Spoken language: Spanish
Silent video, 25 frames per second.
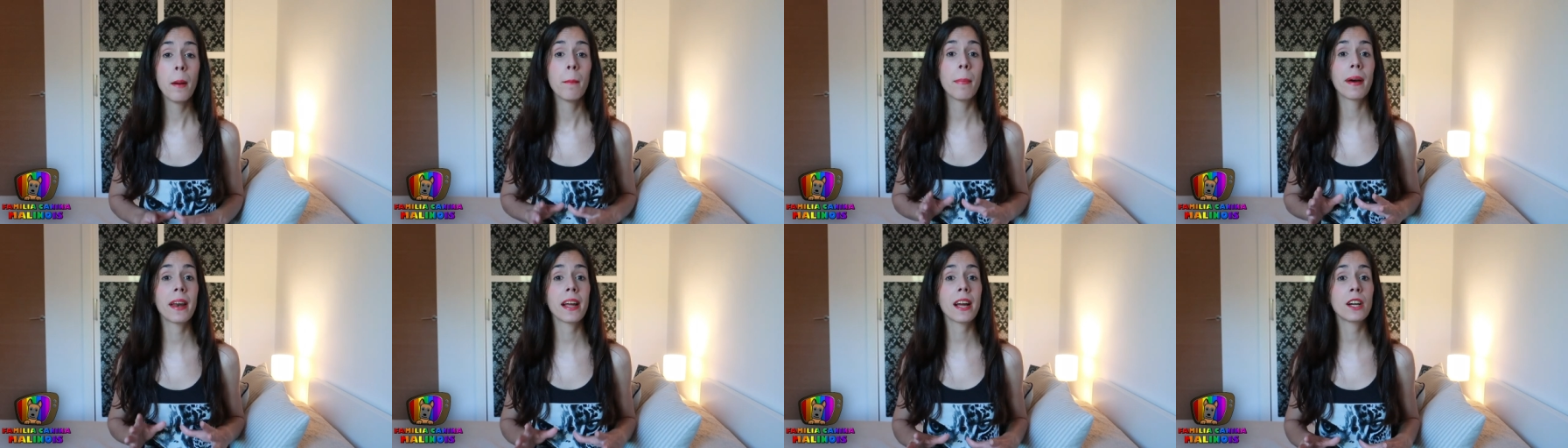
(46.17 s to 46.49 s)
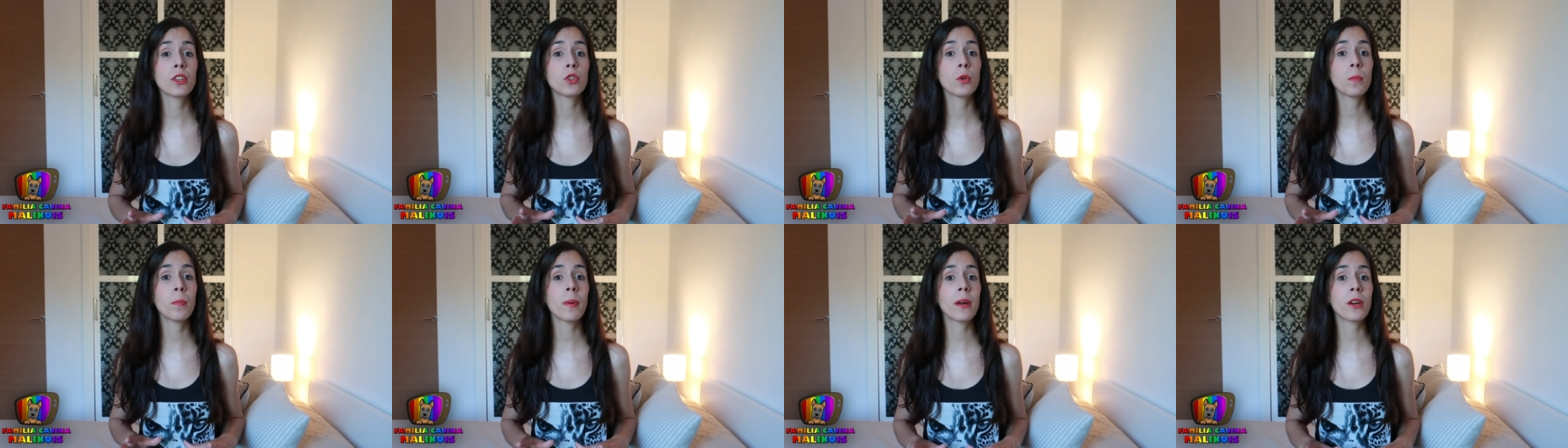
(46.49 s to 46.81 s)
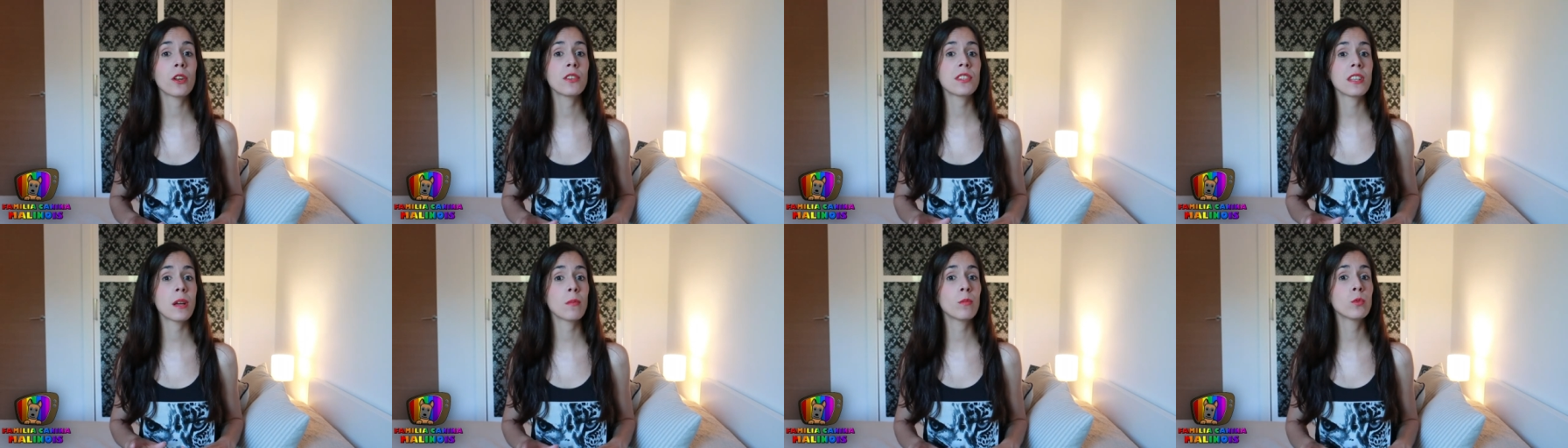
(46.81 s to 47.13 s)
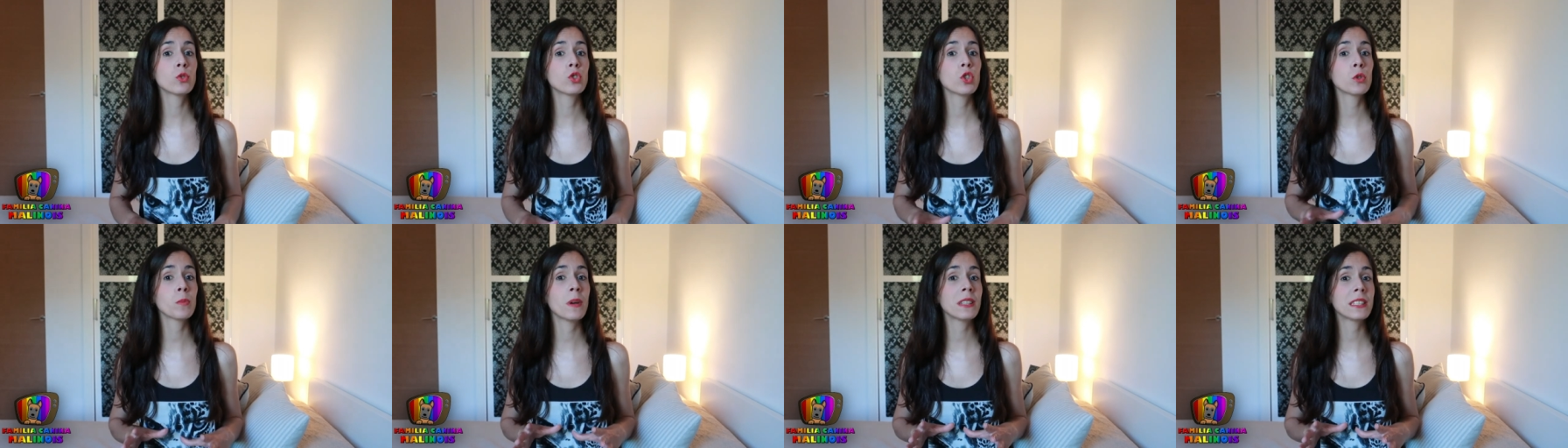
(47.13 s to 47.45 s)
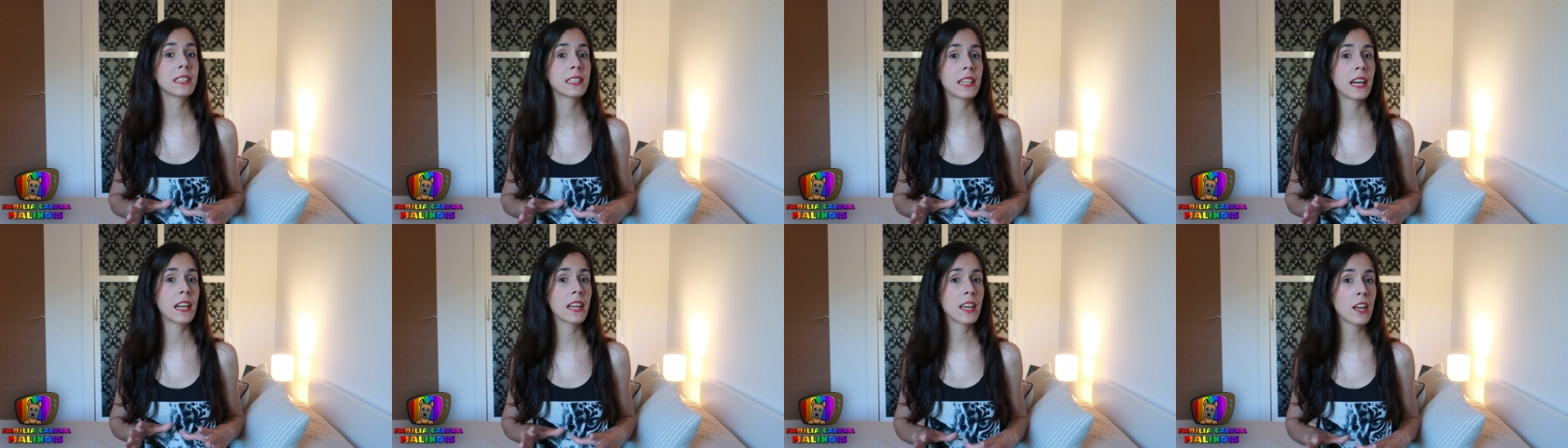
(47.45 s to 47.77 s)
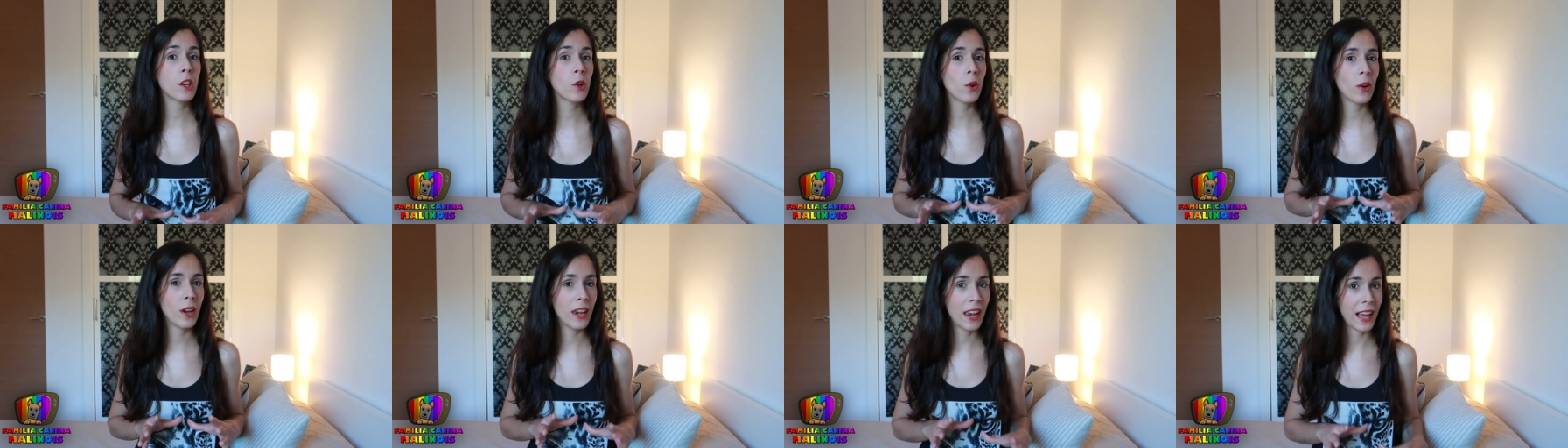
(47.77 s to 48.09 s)
para que tu perro sea mucho más
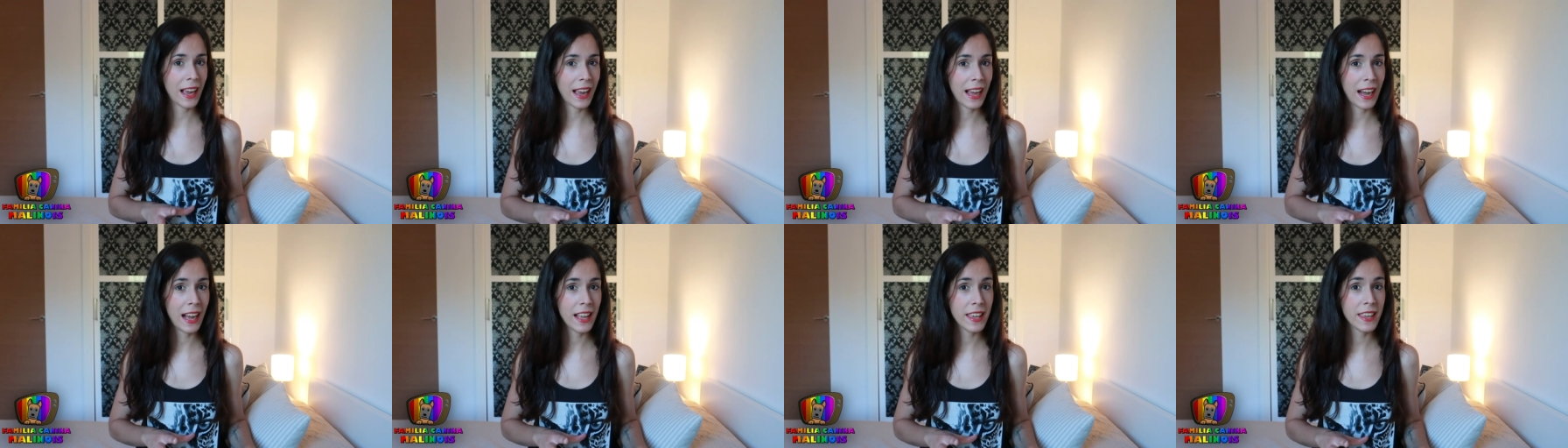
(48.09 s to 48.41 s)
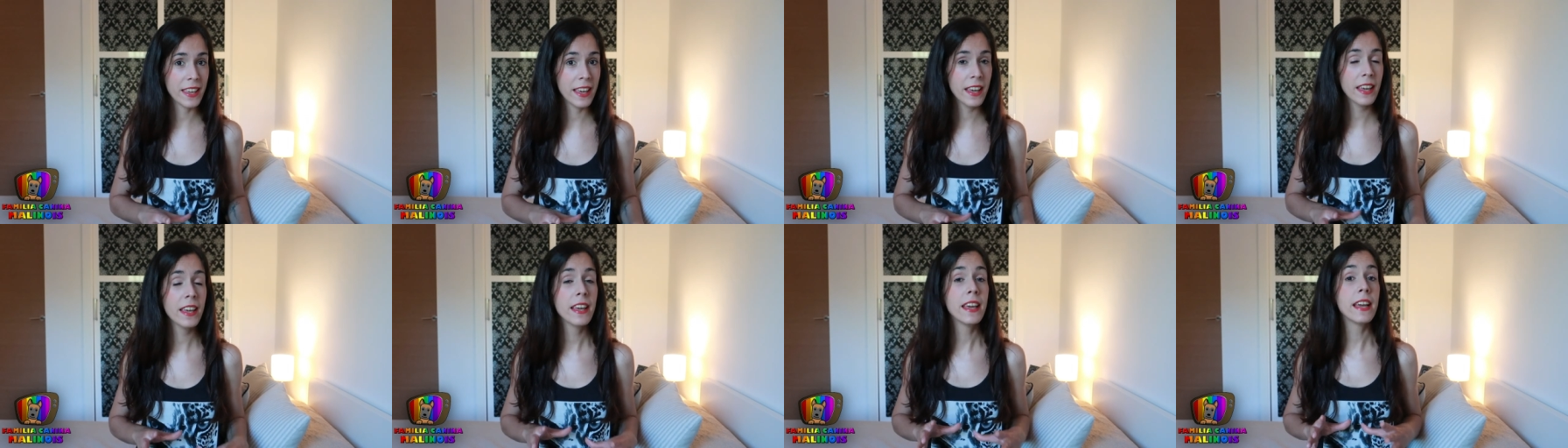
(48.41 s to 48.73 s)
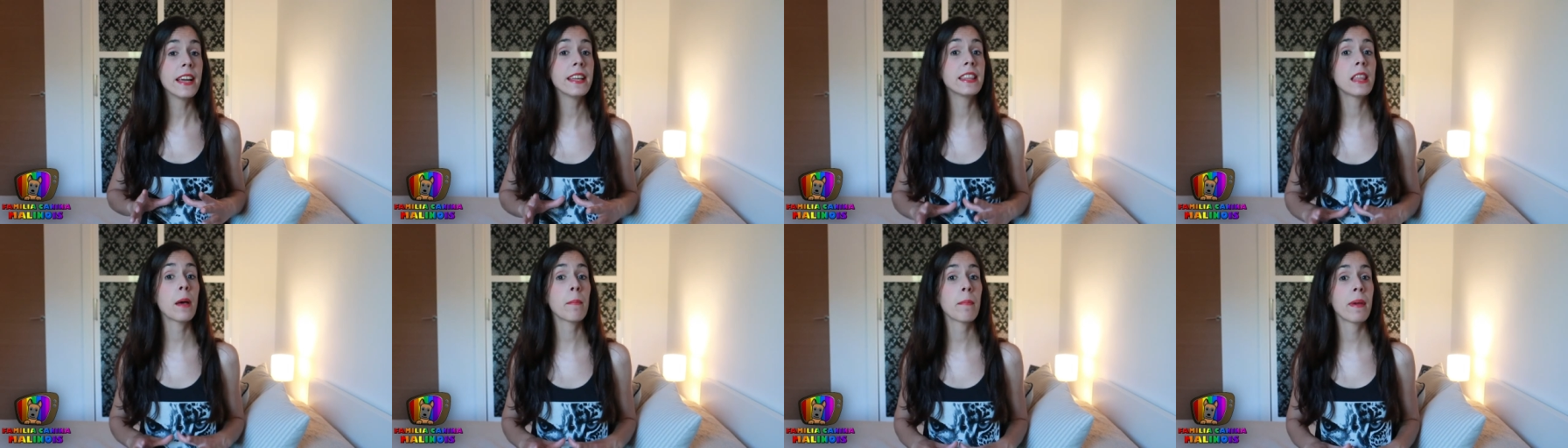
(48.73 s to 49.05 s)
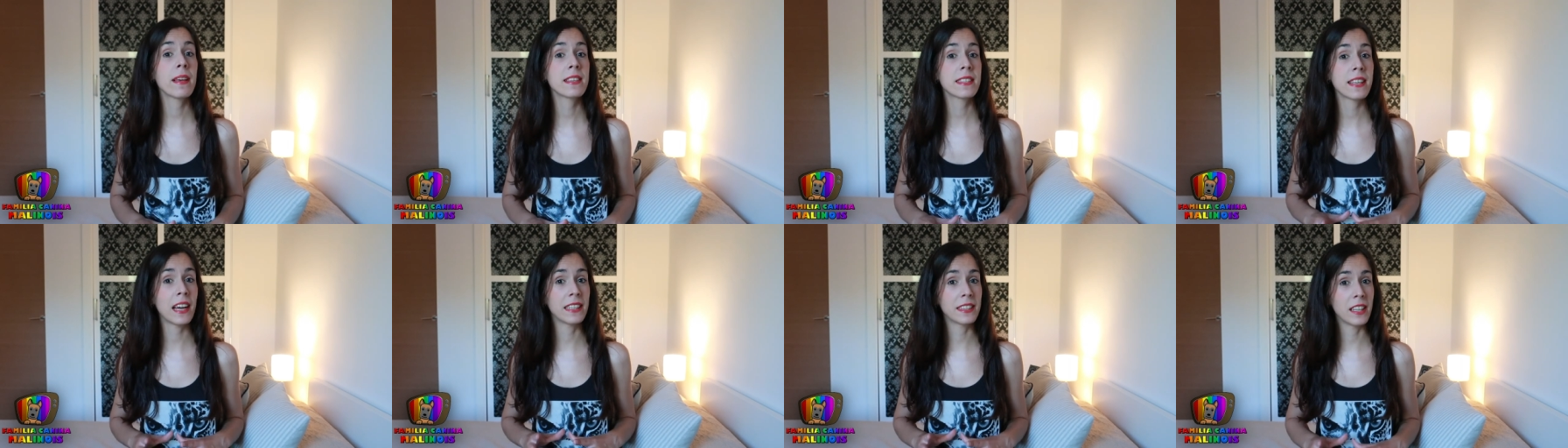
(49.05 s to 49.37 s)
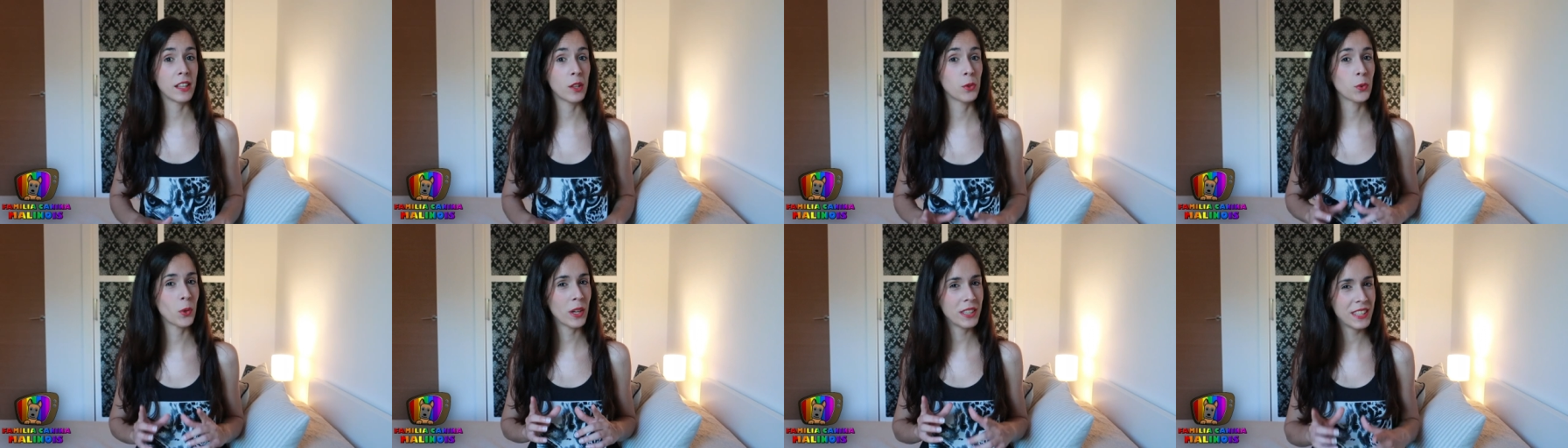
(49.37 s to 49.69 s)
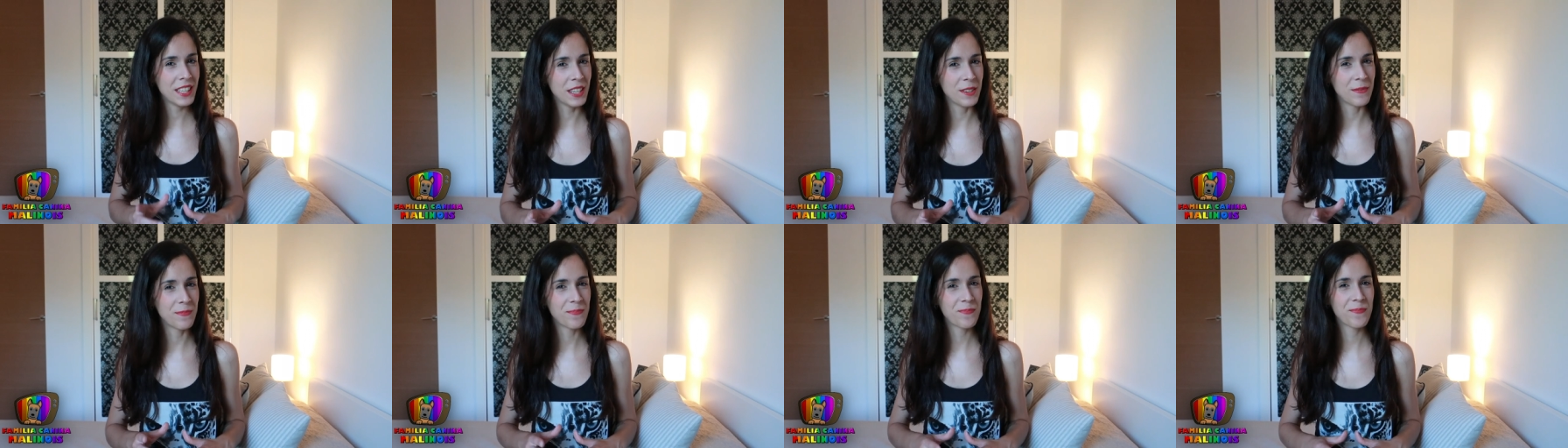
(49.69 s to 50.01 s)
tranquilo en la calle y también esté atento a
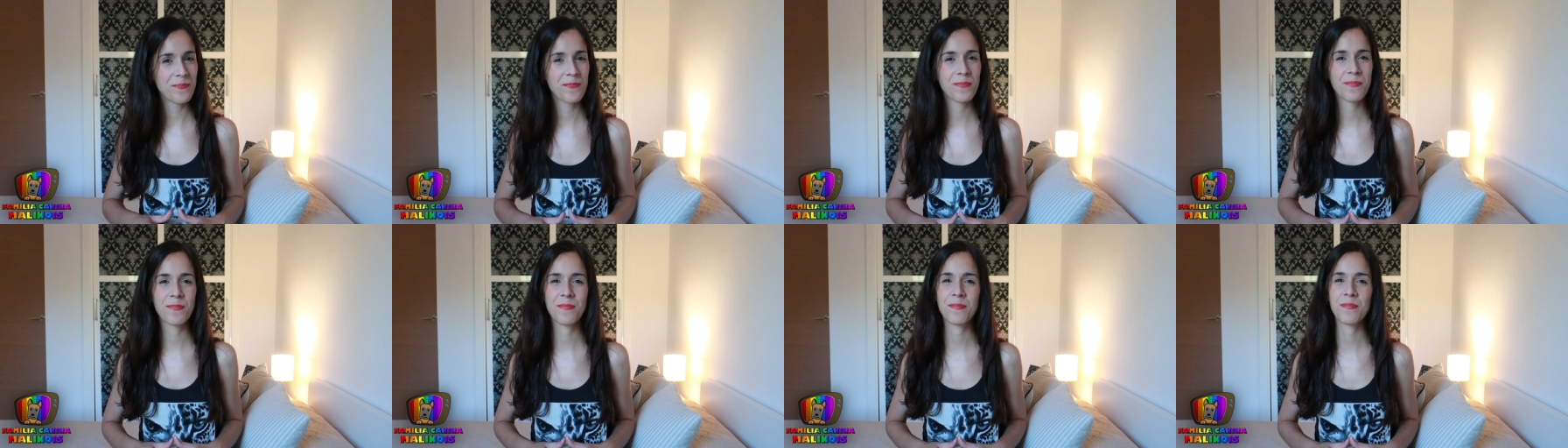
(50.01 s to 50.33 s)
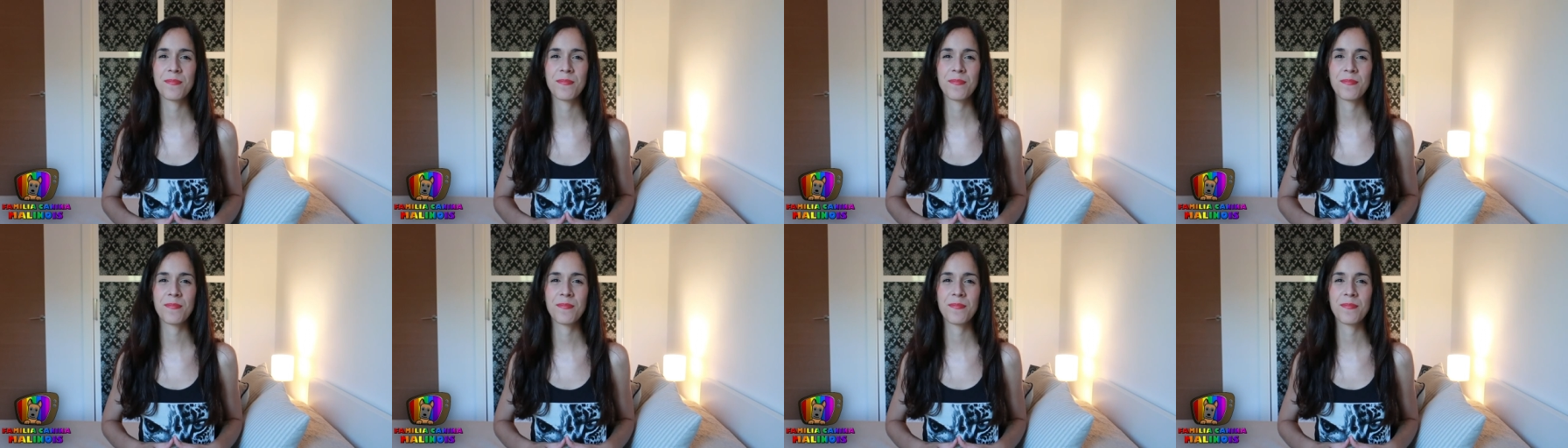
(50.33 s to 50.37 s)
ti.